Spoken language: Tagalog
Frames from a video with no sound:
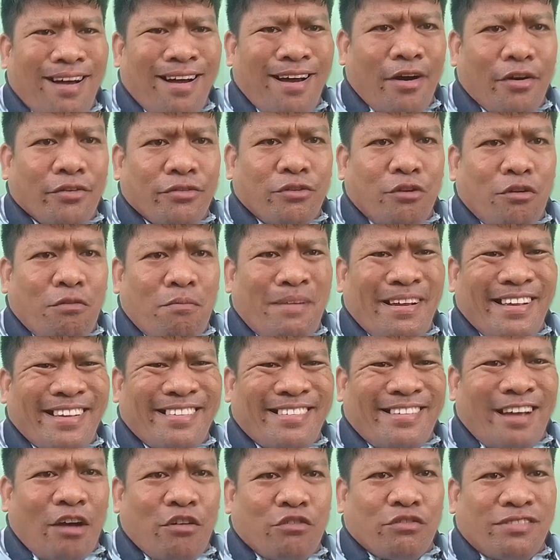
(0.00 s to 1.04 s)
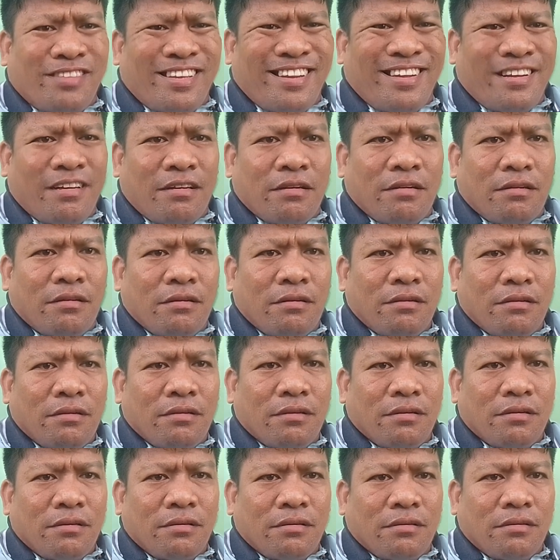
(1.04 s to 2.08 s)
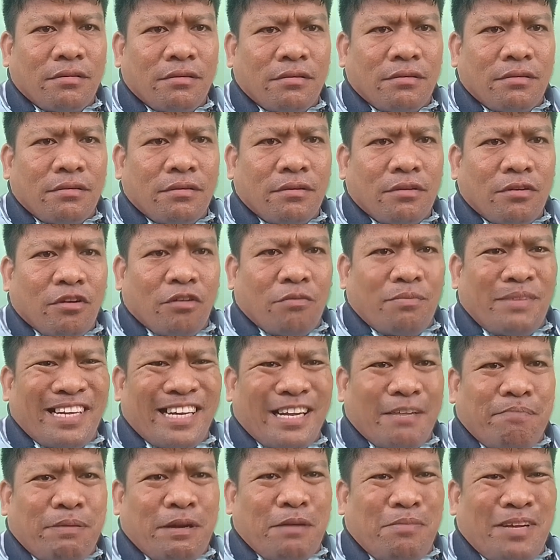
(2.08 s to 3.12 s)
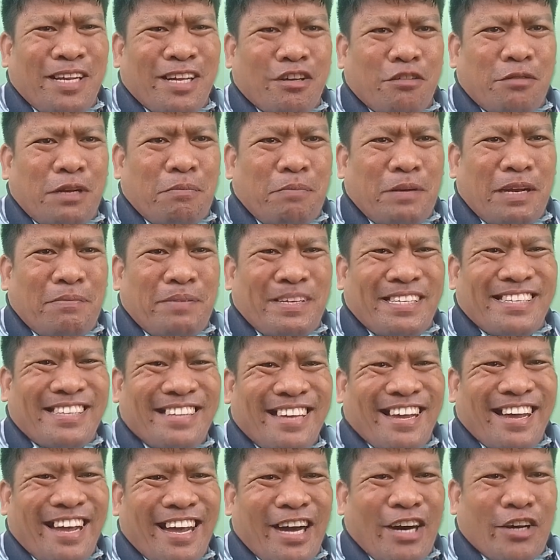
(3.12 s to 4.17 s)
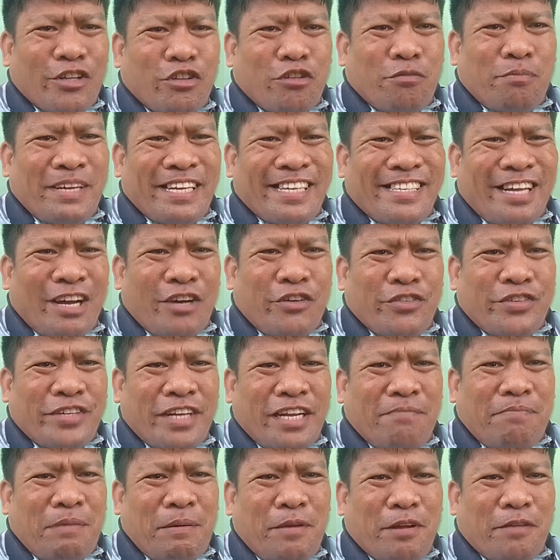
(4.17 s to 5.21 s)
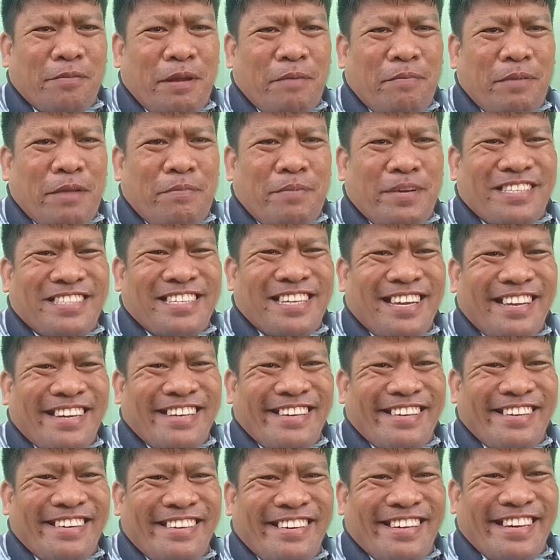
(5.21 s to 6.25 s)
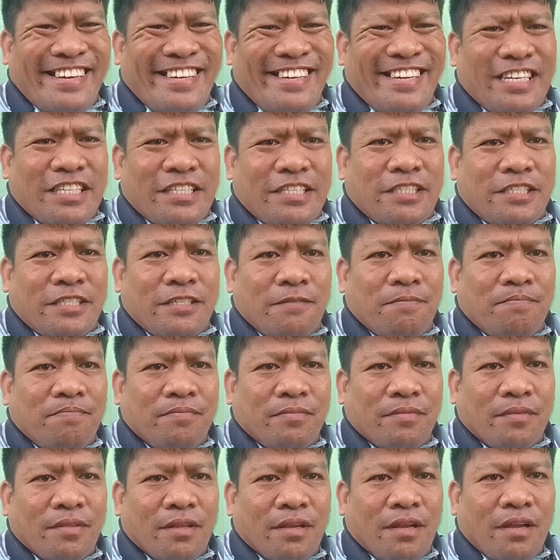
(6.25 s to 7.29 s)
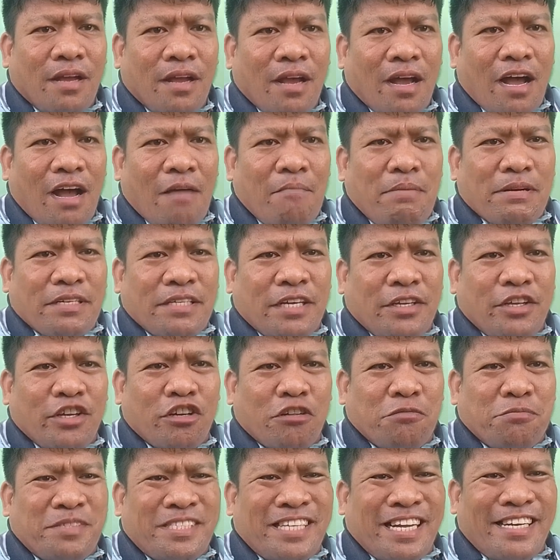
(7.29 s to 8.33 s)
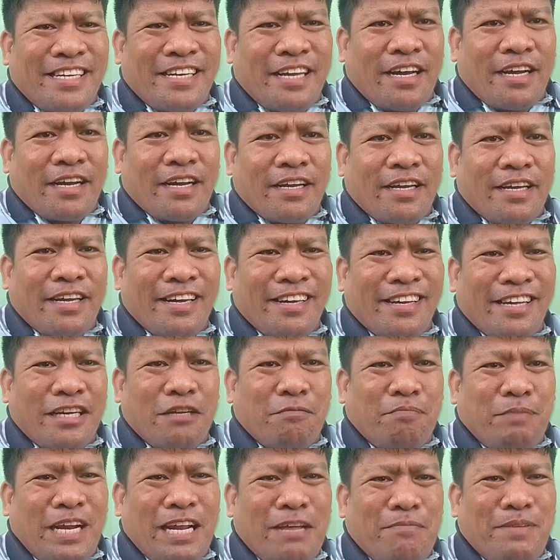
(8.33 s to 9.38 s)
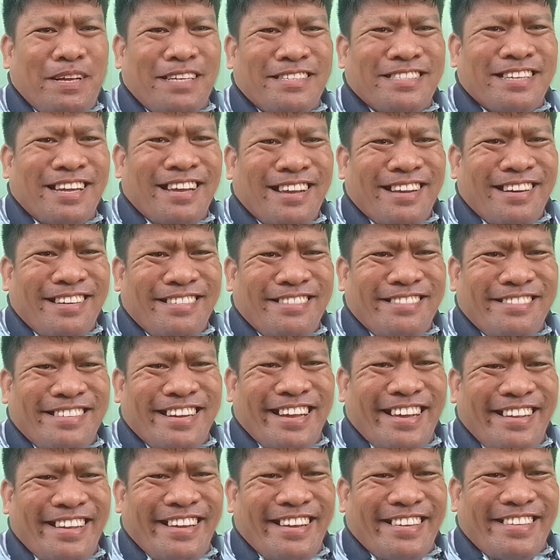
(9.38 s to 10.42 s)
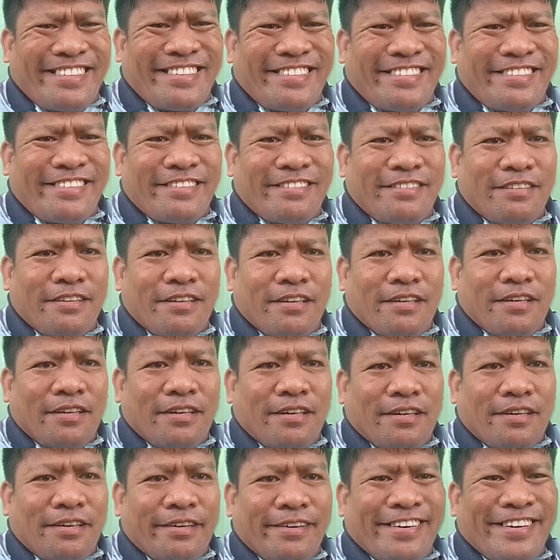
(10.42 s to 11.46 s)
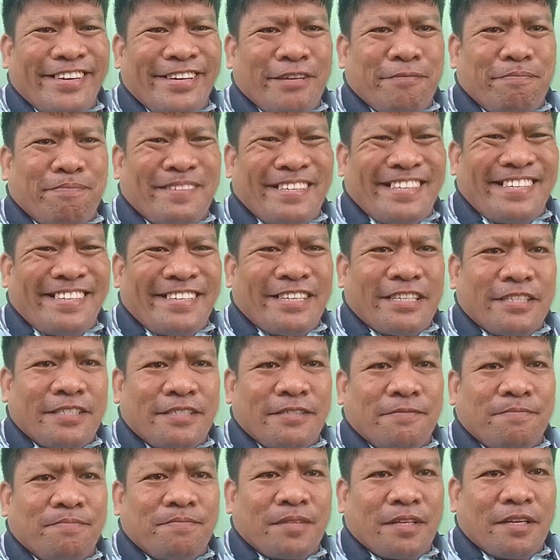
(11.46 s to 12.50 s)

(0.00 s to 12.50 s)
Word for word: Out of my country of the Republic of the Philippines. Out of my country, Republic of the Philippines. Layas! Ambassador of China here in Philippines. Layas! Hayop ka!